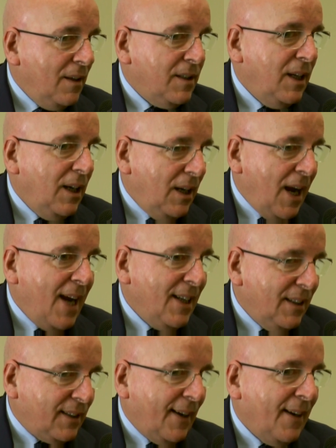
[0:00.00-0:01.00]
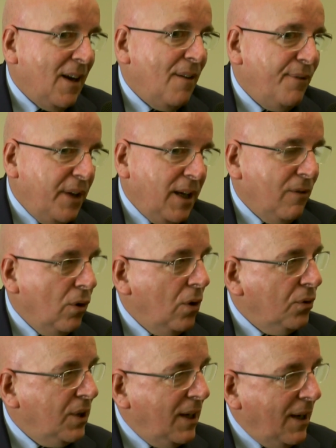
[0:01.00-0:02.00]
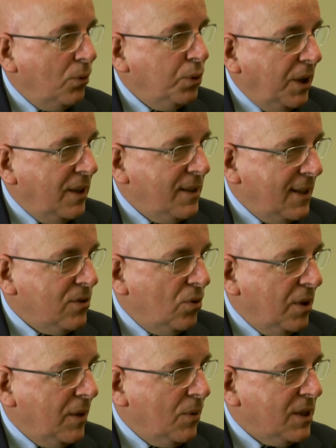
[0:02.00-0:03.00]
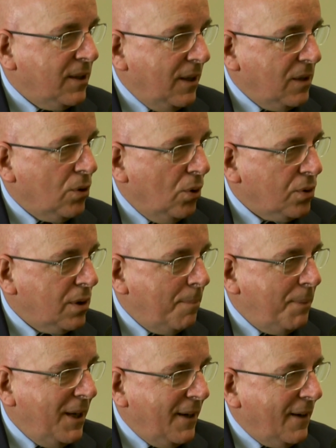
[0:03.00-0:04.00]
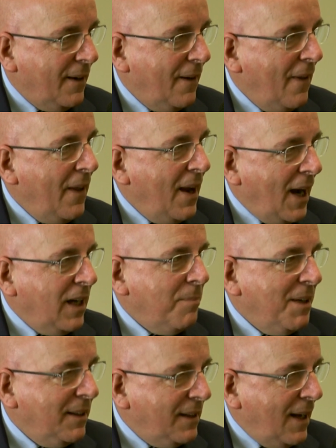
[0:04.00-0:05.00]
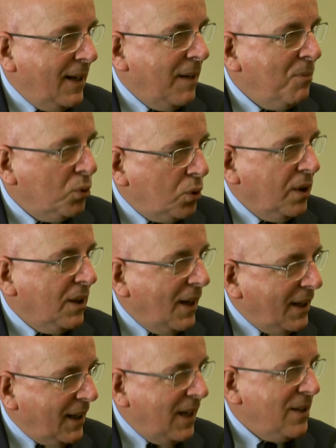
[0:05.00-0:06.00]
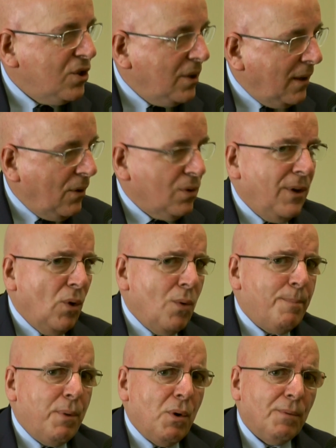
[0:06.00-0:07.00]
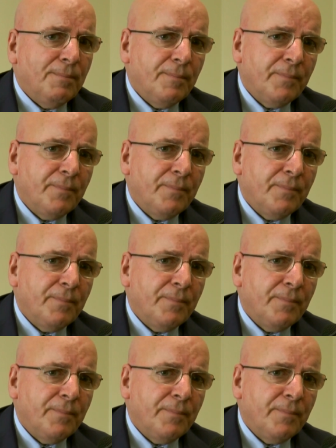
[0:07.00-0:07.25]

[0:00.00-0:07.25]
si entra nel vivo dell'utilizzazione di queste risorse per alimentare i motori della crescita, dello sviluppo